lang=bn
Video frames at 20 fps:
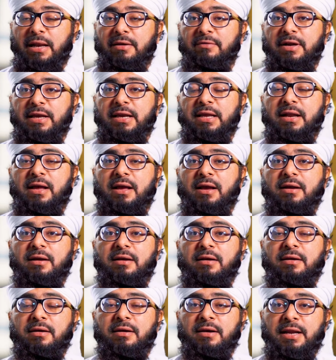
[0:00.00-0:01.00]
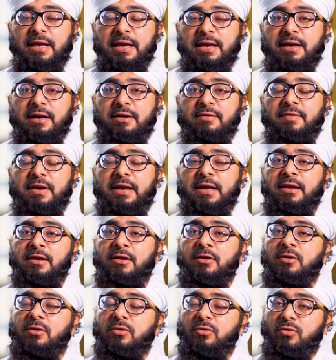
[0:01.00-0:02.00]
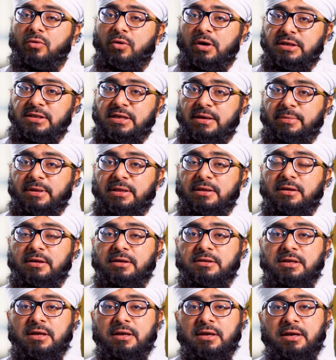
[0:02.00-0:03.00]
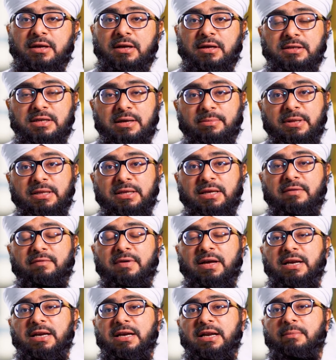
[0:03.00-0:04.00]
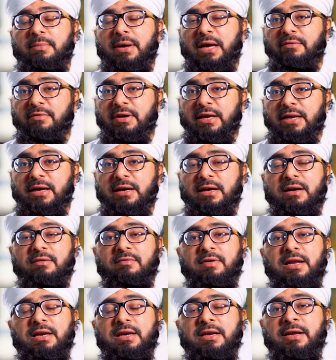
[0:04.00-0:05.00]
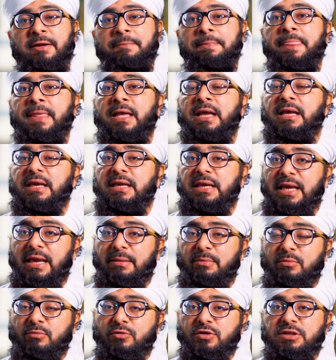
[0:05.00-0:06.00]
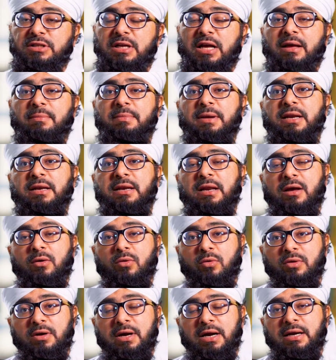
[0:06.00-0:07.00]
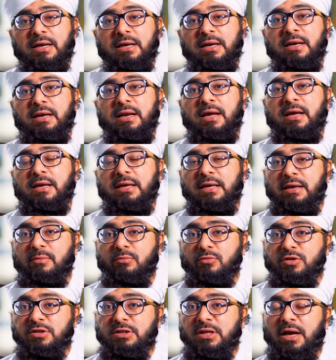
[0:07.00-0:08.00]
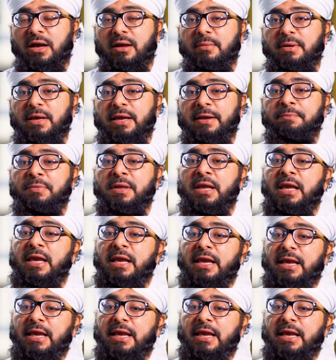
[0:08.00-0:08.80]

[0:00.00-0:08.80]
যদি চুল কেটে না থাকেন তাহলে চুল কেটে নিন চুল ইত্যাদি কেটে নিন এটিও মুস্তাহাব নখ কাটা এটিও মুস্তাহাব